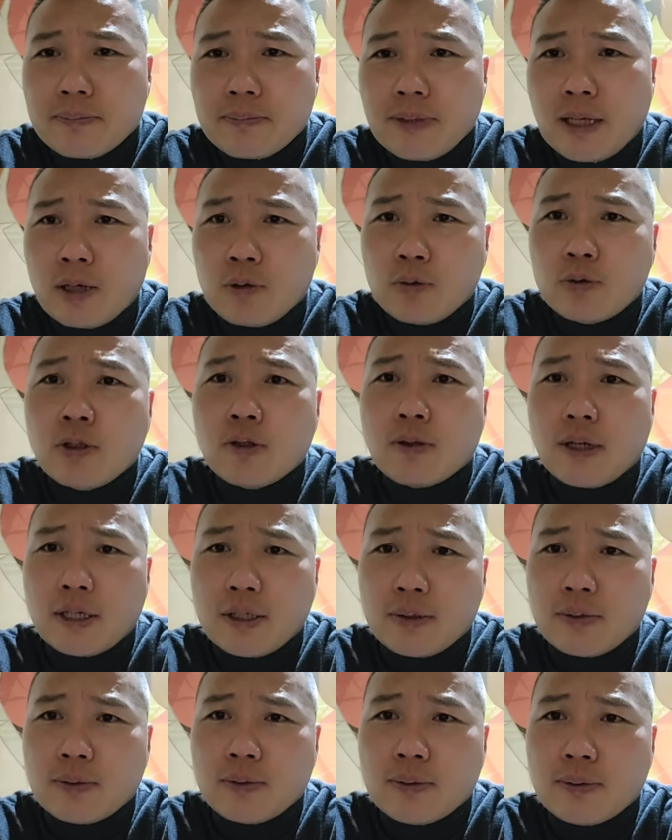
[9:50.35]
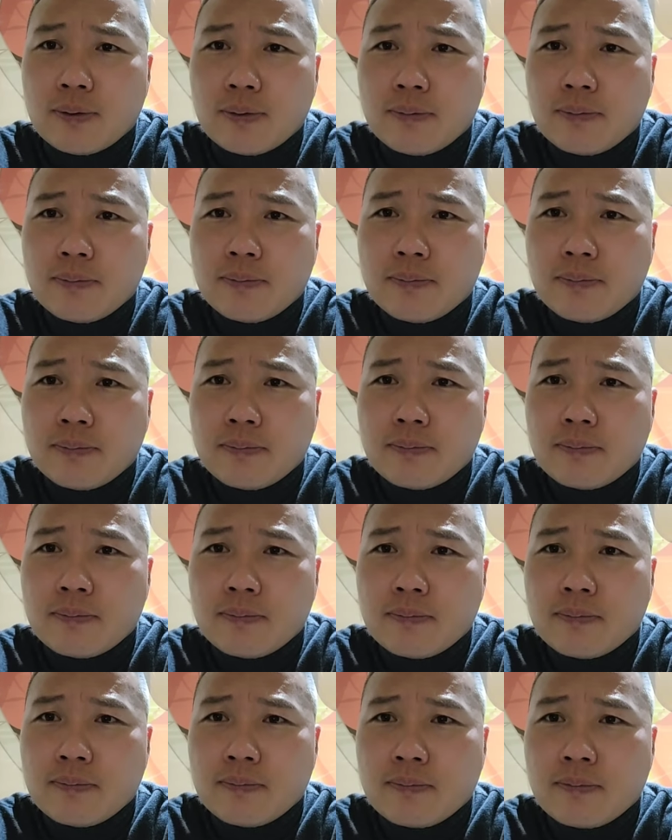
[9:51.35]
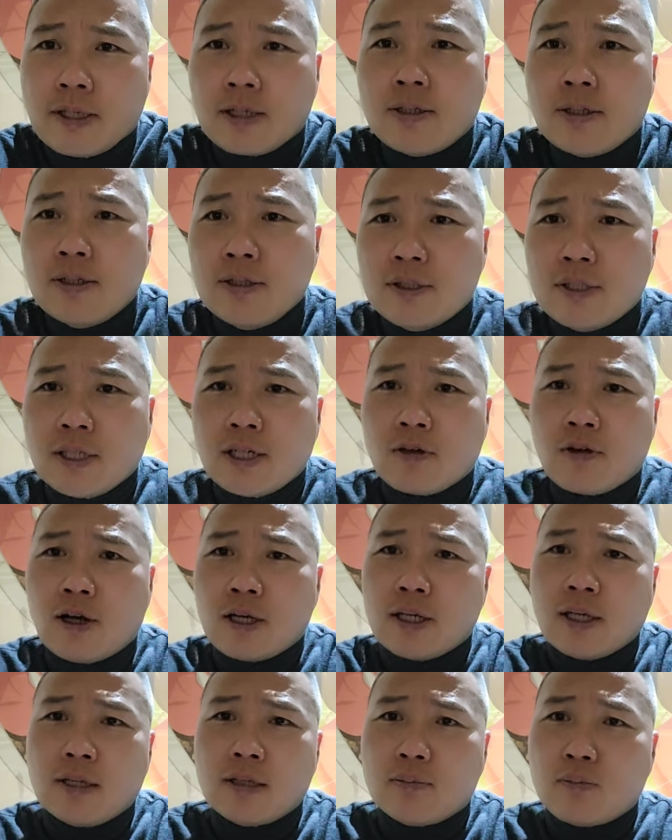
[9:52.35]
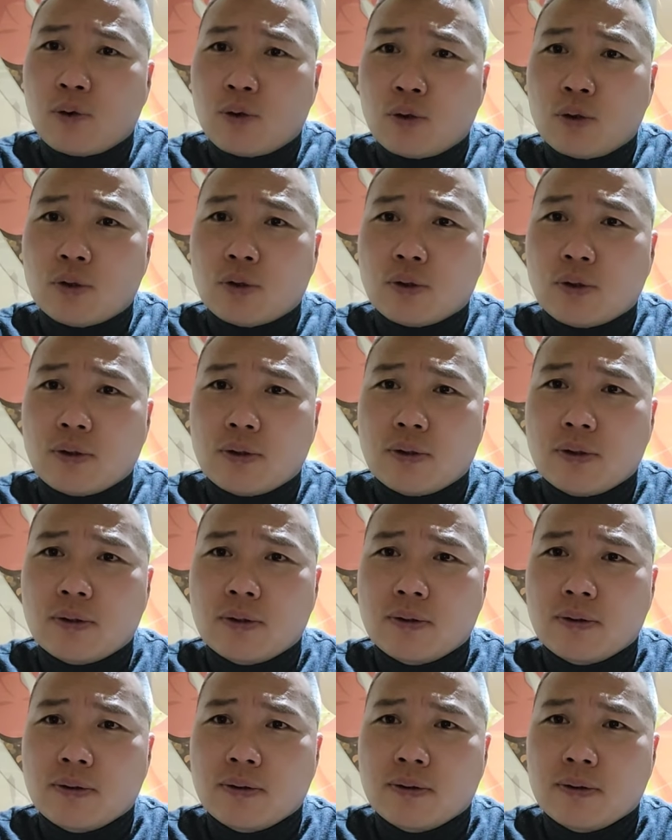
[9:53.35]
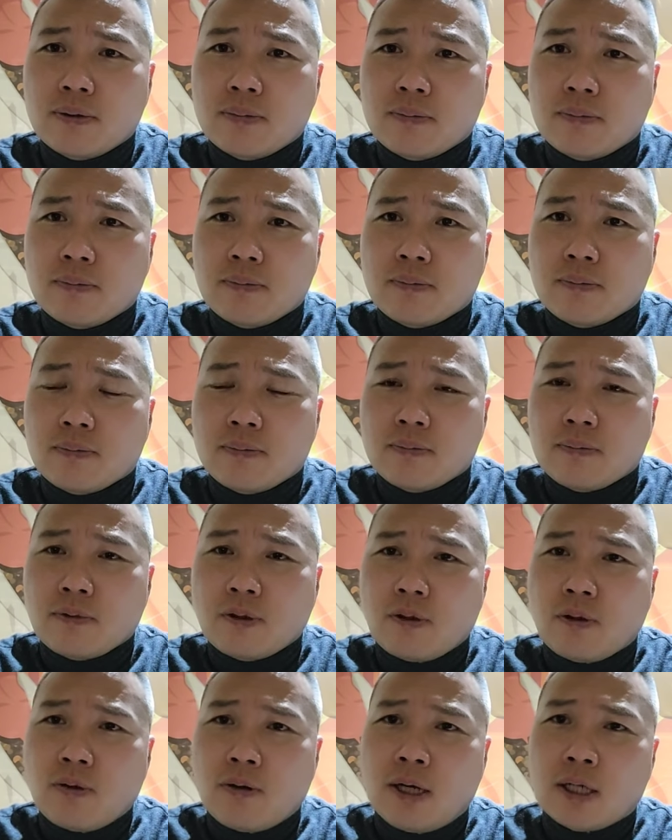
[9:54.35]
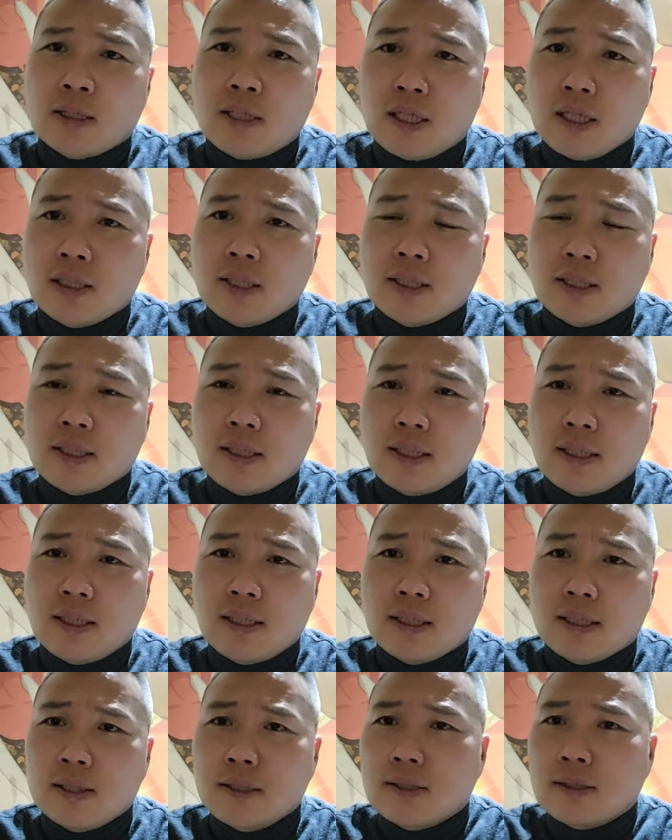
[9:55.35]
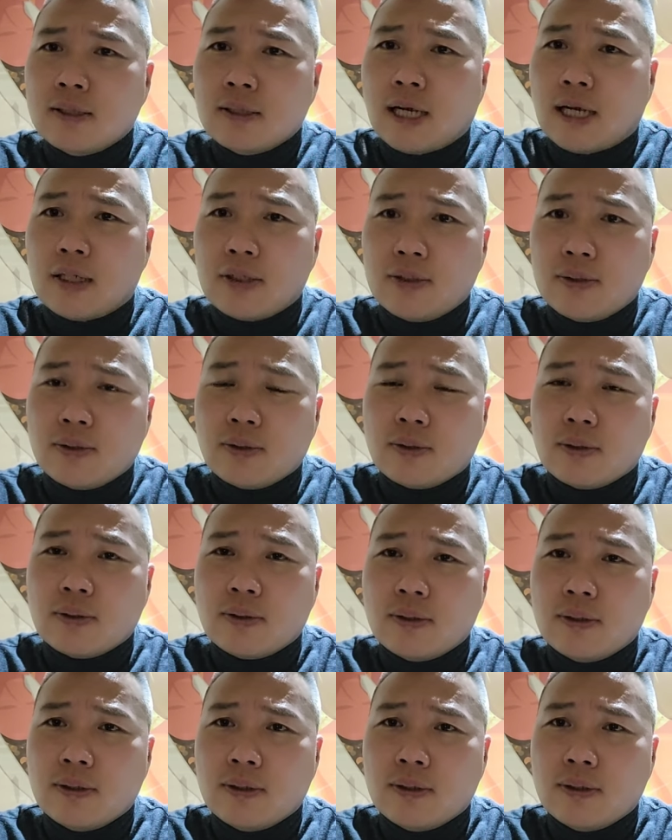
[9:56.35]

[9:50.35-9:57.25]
한 군데도 아니고. 근데 그건 제가 관계를 모르죠. 황상희 씨가 그걸 알죠.